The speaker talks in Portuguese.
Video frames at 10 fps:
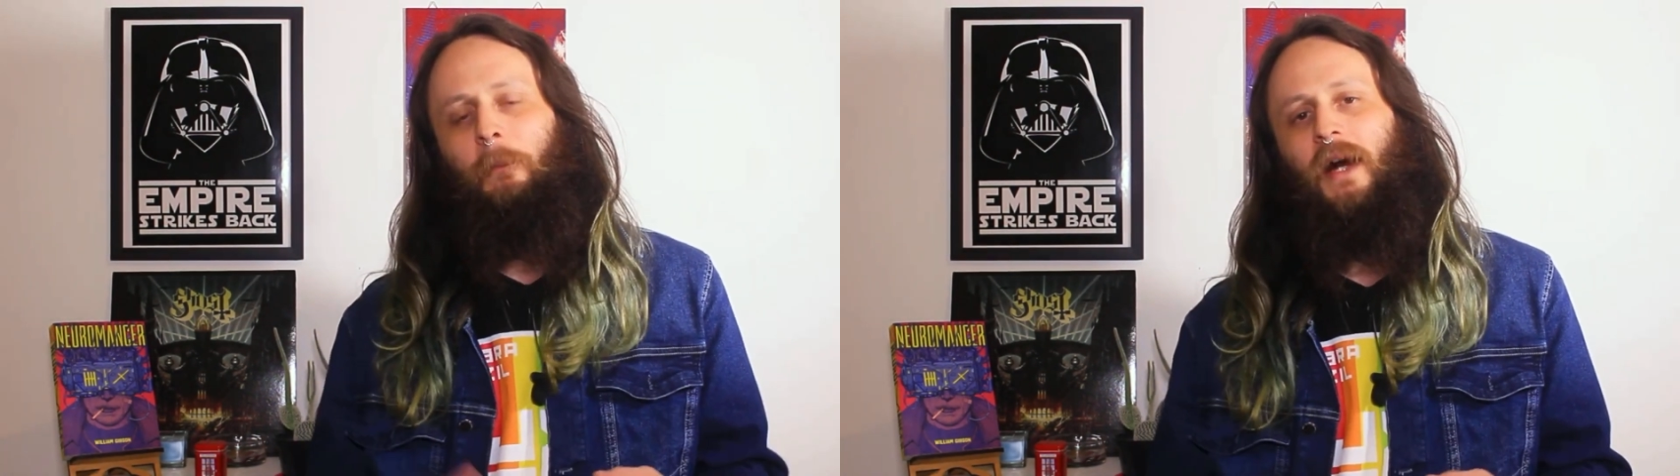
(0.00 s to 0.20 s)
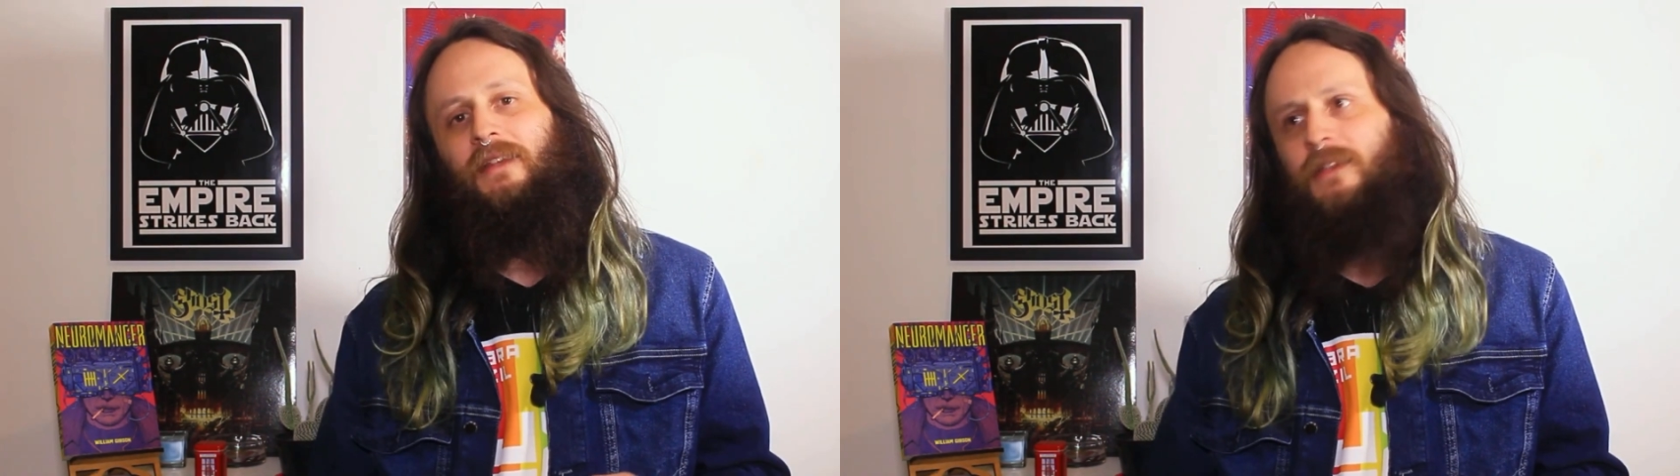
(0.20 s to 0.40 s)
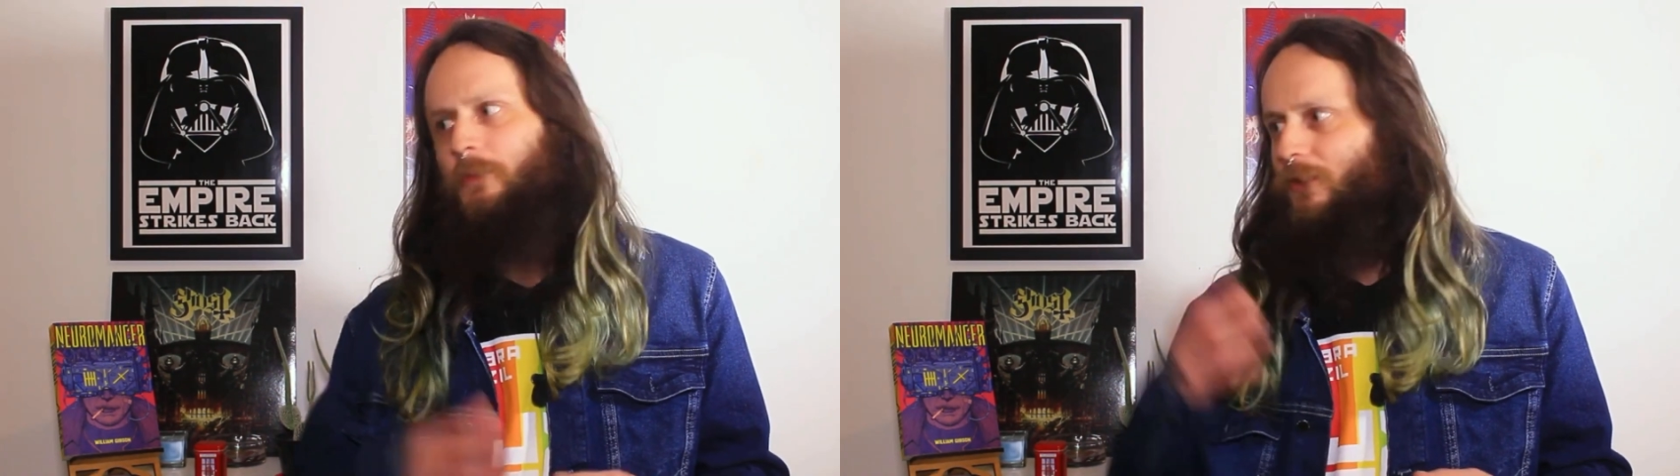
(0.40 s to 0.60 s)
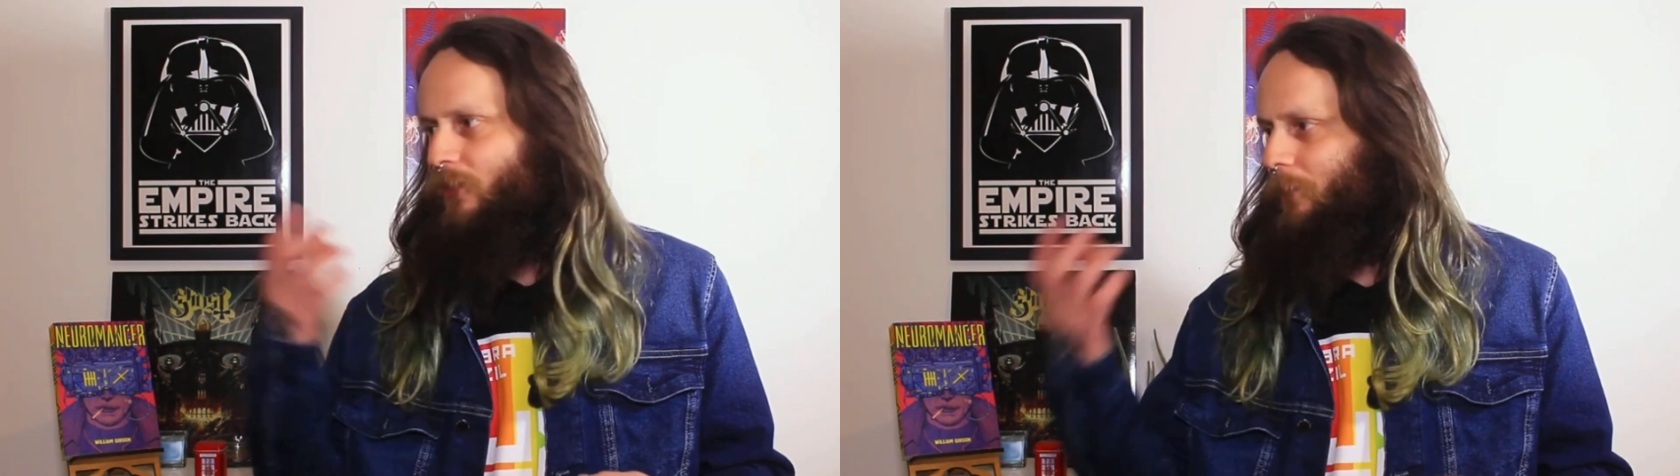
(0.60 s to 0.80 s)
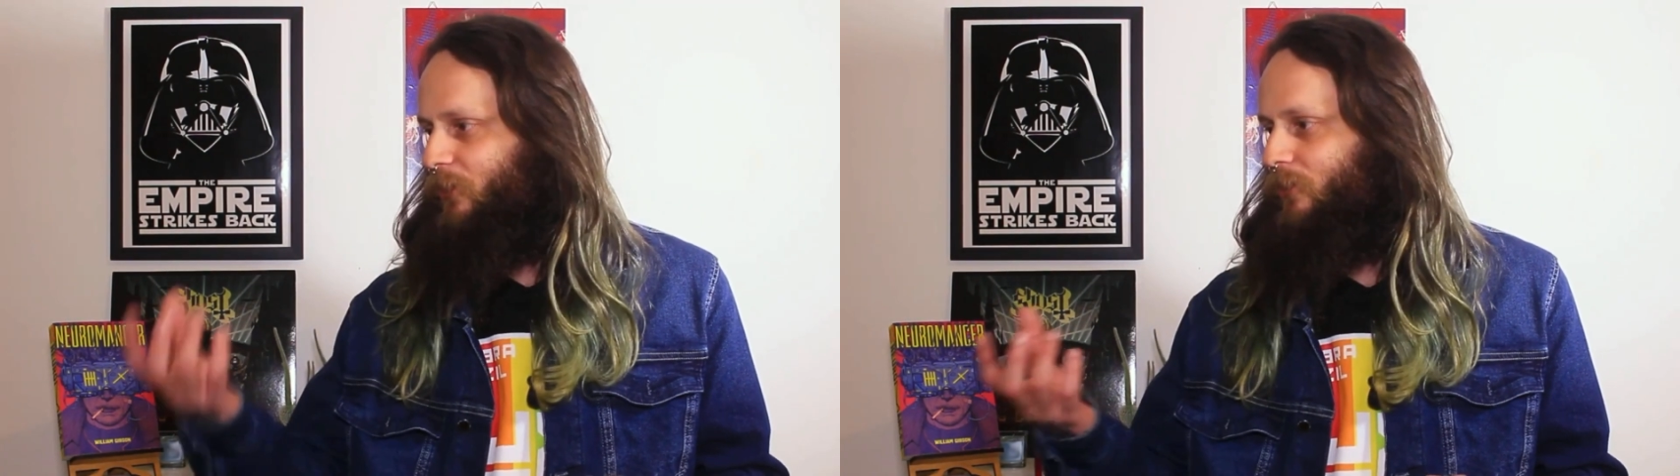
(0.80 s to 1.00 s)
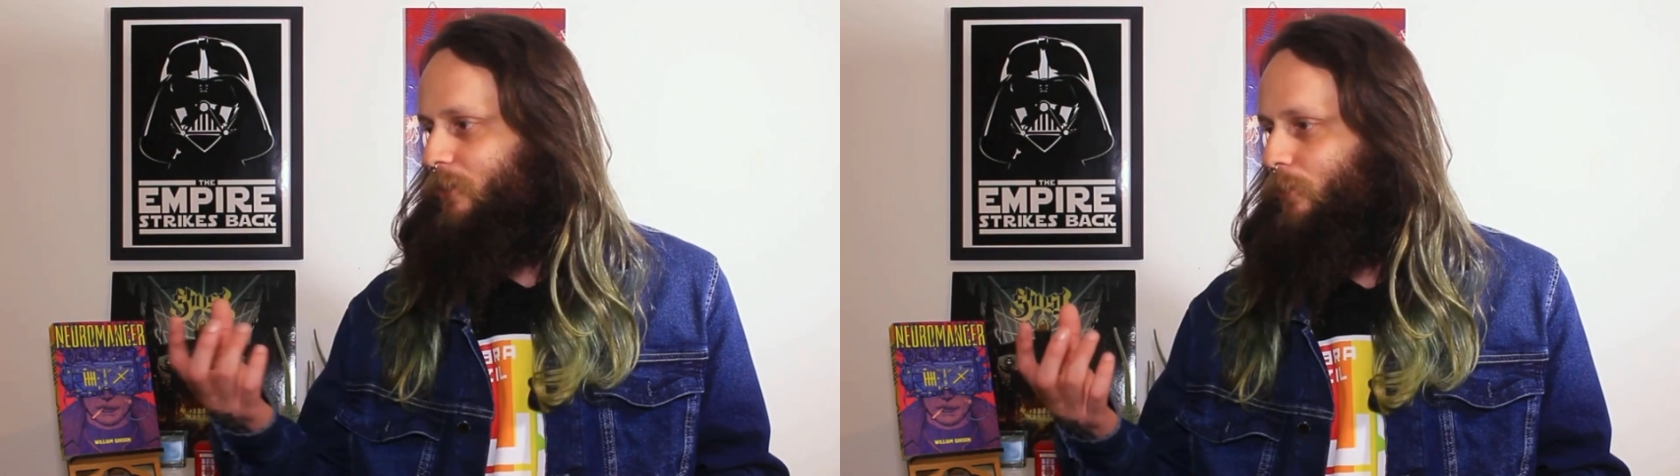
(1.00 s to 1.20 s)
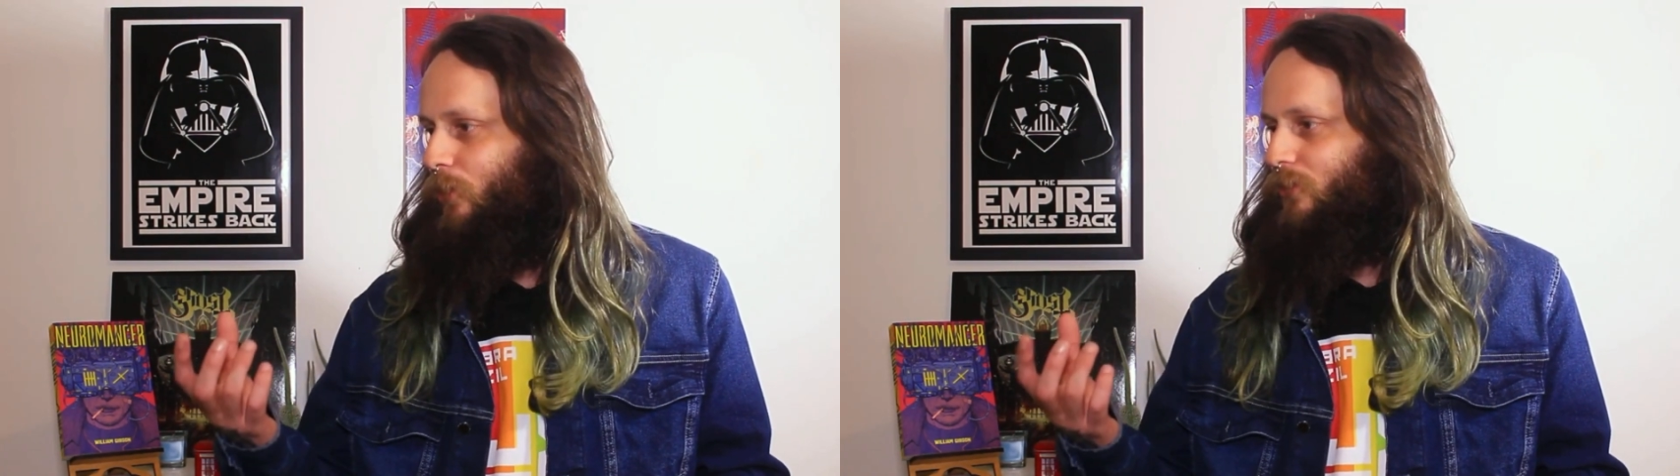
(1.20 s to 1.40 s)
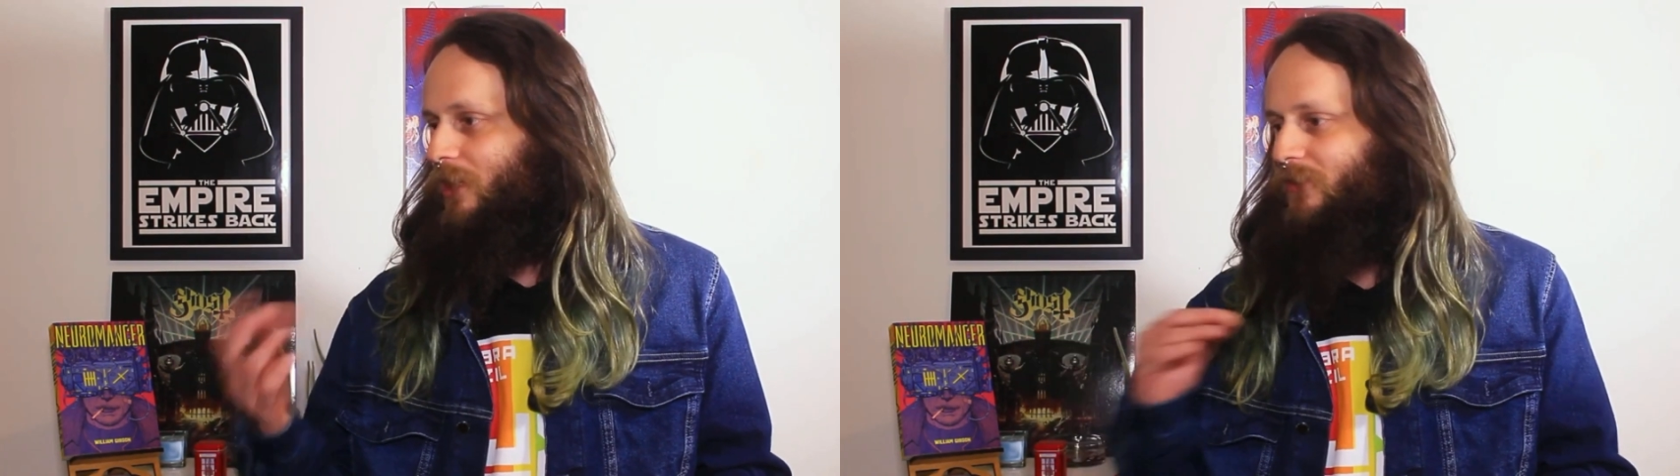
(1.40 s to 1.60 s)
mas também fiquei pensando
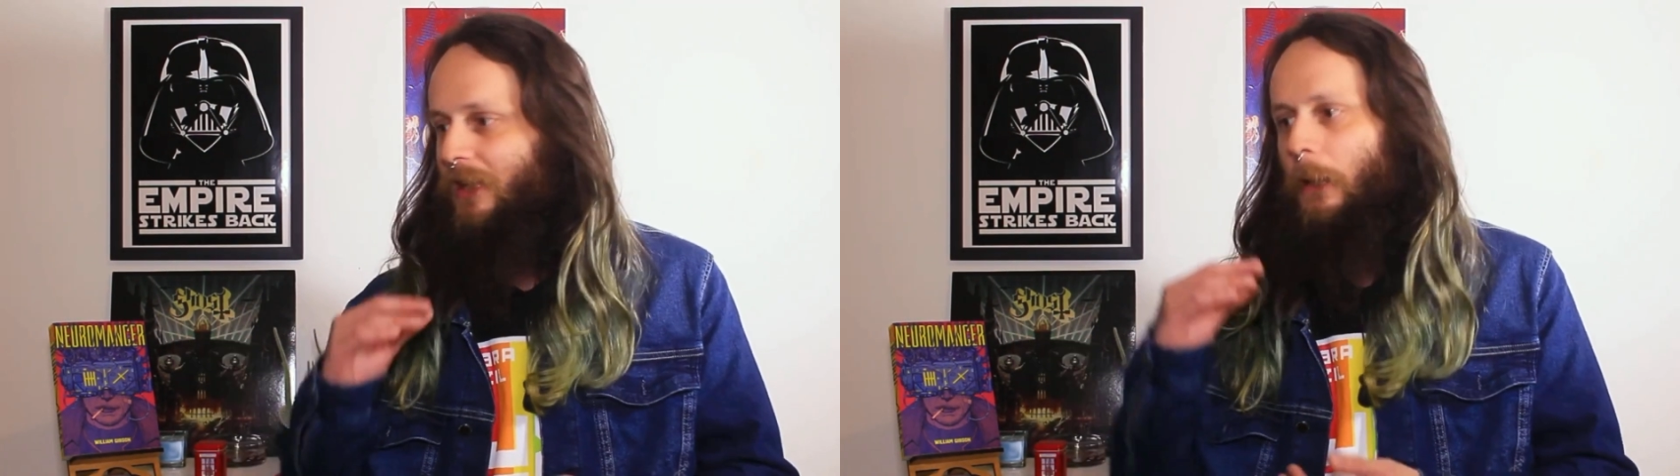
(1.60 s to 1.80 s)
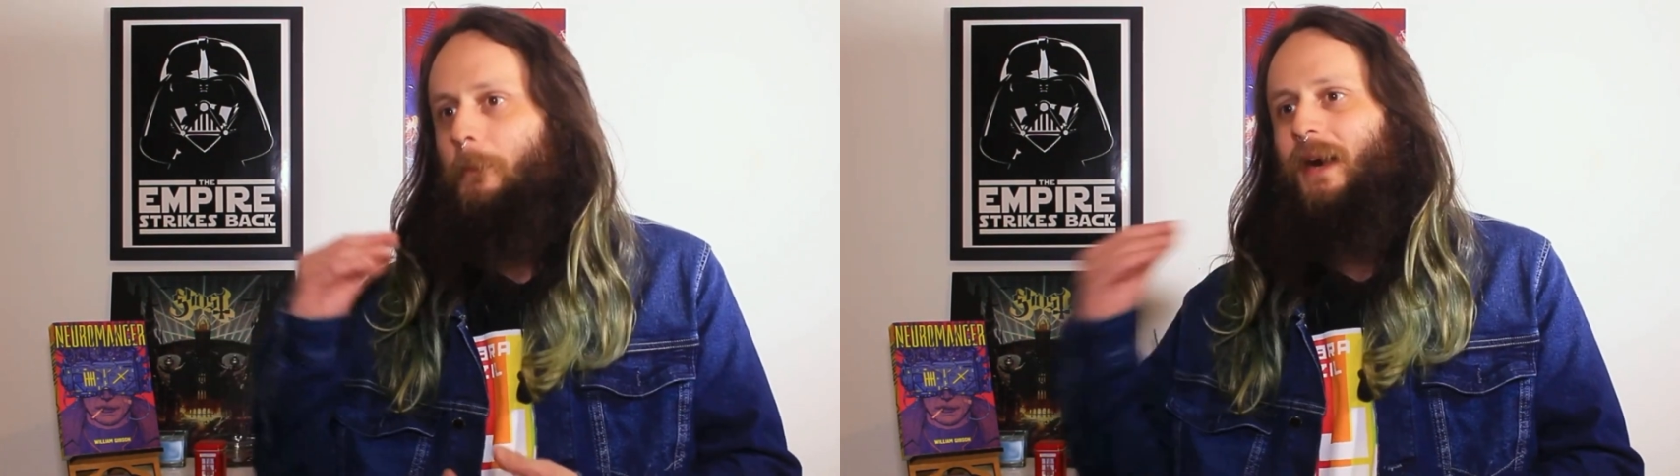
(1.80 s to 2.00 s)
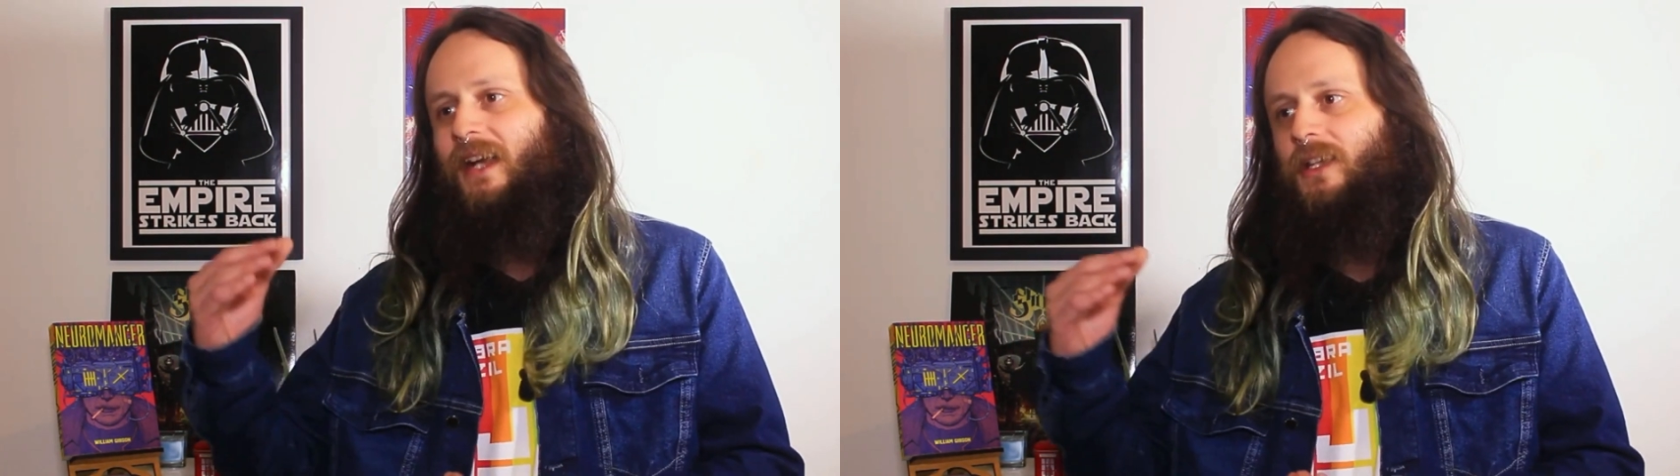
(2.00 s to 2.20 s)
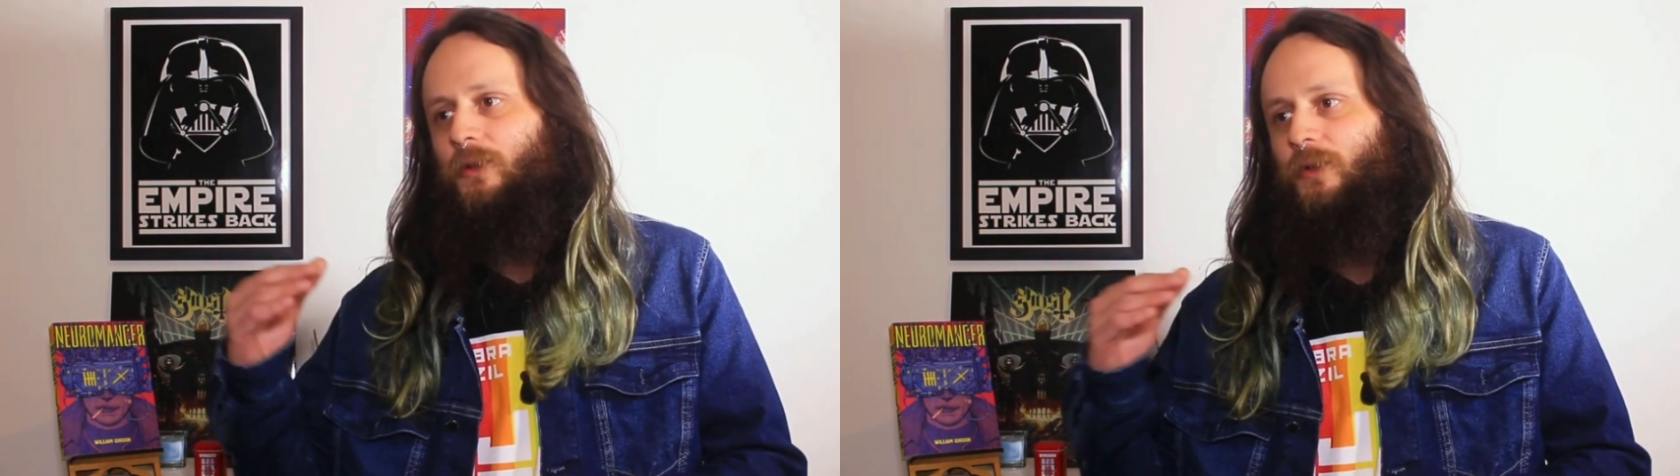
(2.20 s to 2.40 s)
muito nessa camada